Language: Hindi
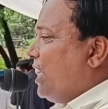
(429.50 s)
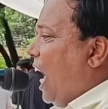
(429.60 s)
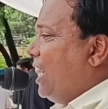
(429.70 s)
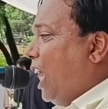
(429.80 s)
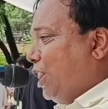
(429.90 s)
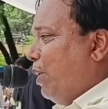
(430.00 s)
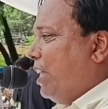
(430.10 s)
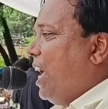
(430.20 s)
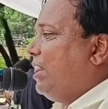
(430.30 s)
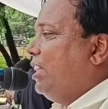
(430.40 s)
की तादाद
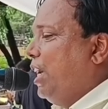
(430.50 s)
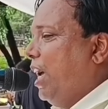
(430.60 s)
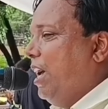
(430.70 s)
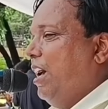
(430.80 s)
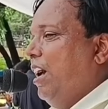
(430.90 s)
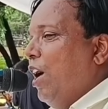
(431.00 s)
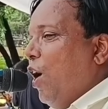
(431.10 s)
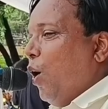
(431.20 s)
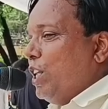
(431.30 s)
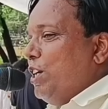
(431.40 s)
बढ़ जाती है
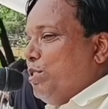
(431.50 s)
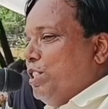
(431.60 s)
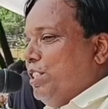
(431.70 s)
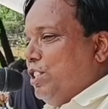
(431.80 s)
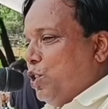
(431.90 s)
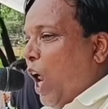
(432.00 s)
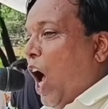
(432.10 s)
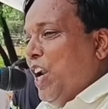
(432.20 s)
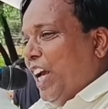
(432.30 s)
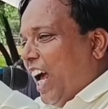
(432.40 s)
और जब
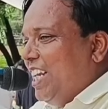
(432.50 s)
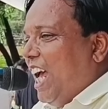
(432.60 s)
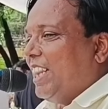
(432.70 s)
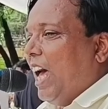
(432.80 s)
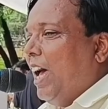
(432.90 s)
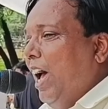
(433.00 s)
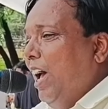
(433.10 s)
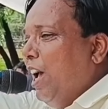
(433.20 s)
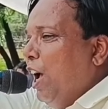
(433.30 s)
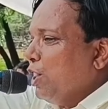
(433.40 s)
चुनाव निकल जाता
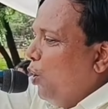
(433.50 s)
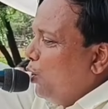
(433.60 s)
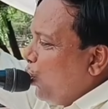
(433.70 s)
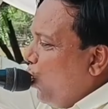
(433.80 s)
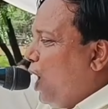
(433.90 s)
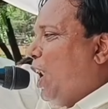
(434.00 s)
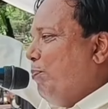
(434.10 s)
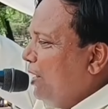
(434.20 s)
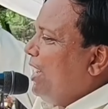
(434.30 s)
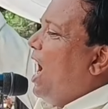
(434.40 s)
है तो उनको
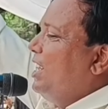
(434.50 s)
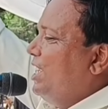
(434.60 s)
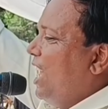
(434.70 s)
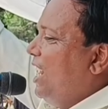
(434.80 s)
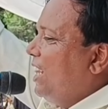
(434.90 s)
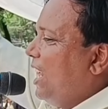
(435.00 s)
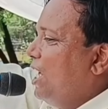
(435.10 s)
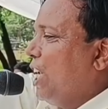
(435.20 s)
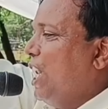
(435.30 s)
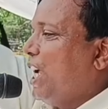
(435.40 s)
घर पर टांग दिया जाता
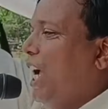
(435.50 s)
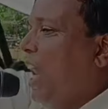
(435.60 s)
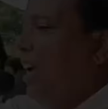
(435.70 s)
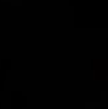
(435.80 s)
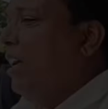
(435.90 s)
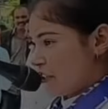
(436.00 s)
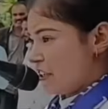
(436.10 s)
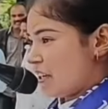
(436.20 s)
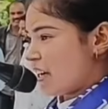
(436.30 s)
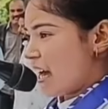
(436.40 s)
है इसलिए कहना
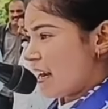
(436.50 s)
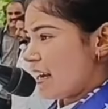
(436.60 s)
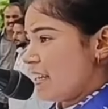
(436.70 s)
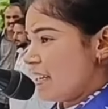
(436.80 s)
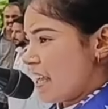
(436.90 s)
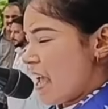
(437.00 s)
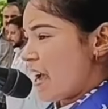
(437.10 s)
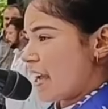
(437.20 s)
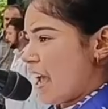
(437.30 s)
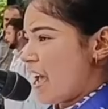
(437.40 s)
है करनी
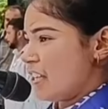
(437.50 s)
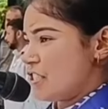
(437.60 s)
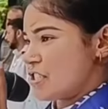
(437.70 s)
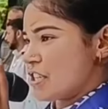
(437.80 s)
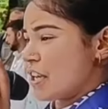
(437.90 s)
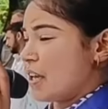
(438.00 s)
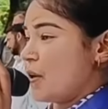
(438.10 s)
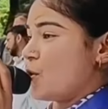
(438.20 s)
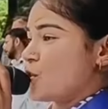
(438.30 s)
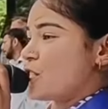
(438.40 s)
एक है जिसकी
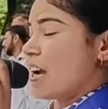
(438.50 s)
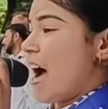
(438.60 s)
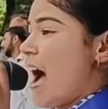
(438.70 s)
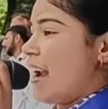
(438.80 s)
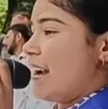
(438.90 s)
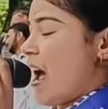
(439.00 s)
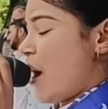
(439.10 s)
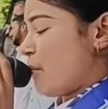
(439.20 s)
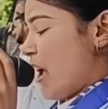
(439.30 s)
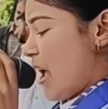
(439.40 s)
उसका
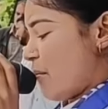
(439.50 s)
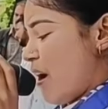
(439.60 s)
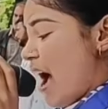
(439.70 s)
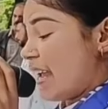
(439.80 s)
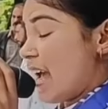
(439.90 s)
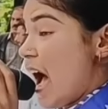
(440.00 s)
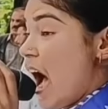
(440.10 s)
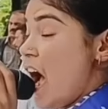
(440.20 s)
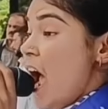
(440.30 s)
नाम है माया